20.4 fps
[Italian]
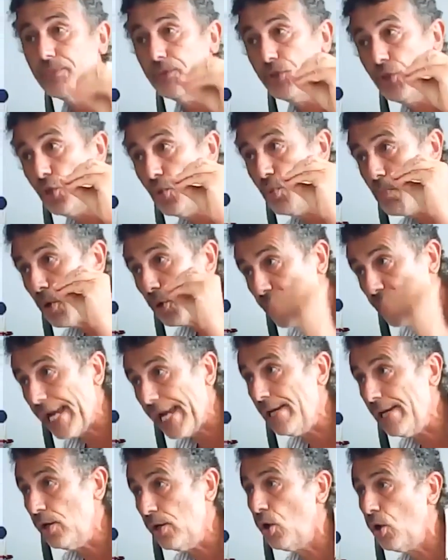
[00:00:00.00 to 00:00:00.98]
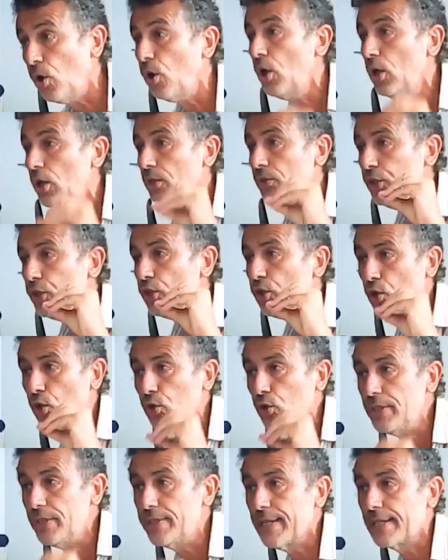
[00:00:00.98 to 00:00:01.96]
di un modello di
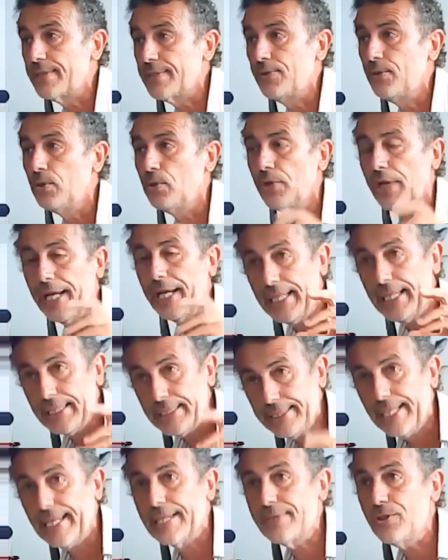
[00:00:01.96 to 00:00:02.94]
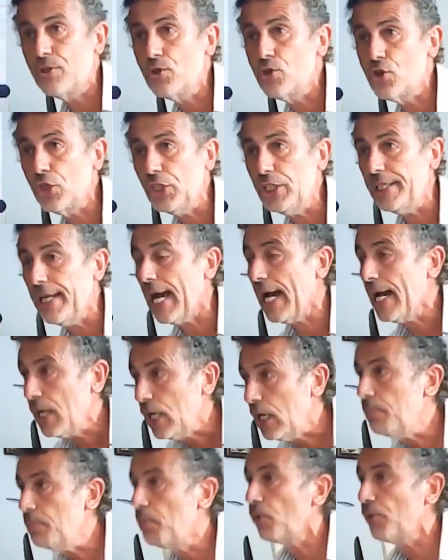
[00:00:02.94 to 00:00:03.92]
colonizzazione della Sicilia,
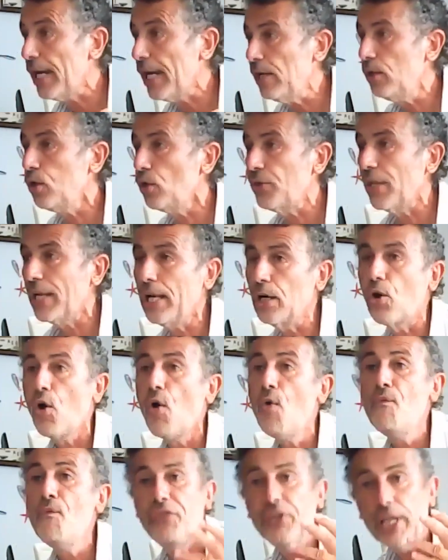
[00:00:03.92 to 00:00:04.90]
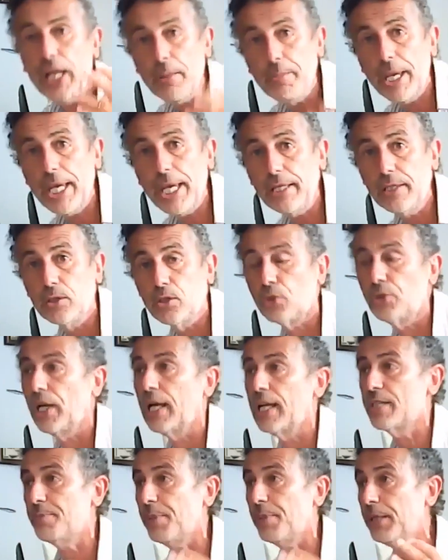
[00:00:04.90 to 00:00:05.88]
il modello del confinamento,
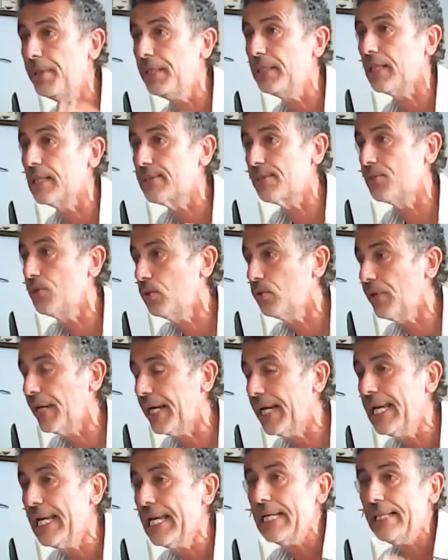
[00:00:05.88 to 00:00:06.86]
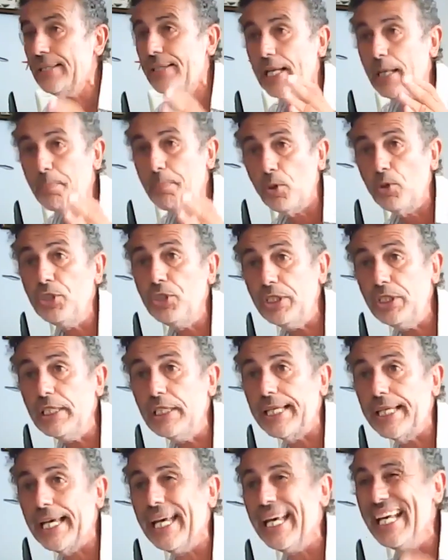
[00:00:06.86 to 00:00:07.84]
della sperimentazione delle
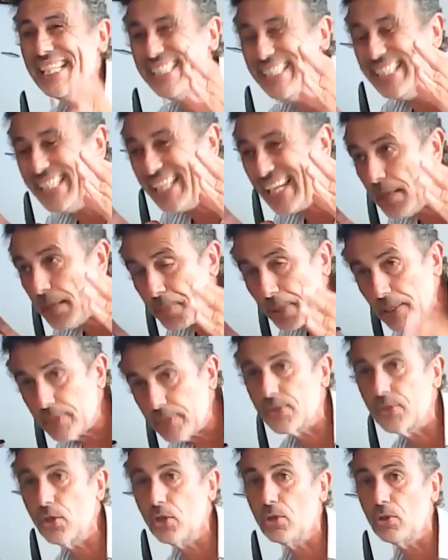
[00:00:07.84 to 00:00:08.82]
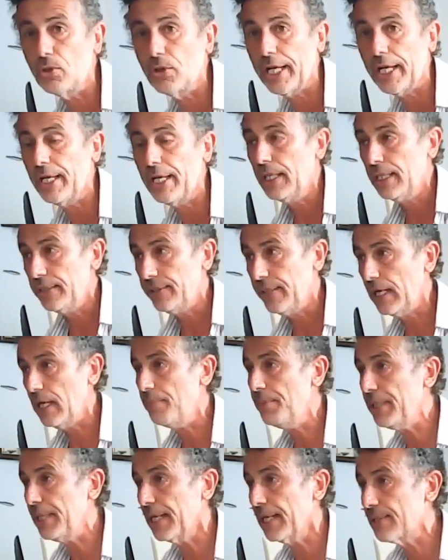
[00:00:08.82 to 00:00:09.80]
politiche di repressione delle
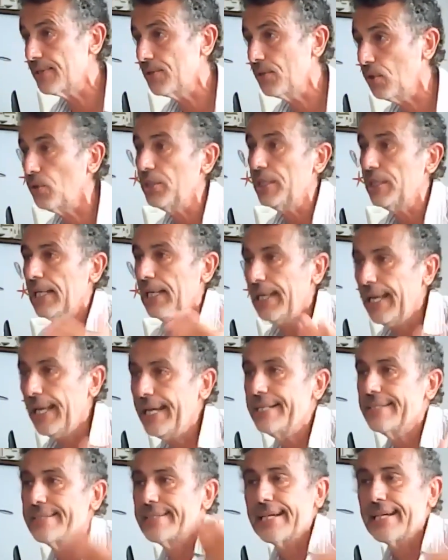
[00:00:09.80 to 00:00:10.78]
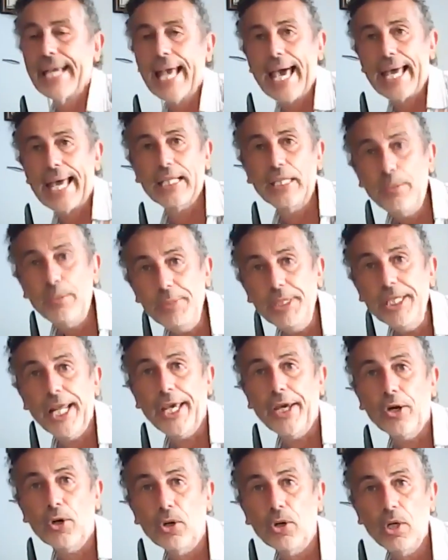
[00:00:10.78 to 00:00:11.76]
migrazioni. L'ex cara di
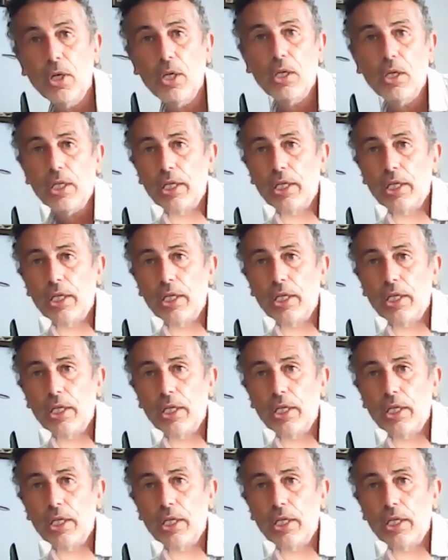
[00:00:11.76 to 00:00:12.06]
Mineo,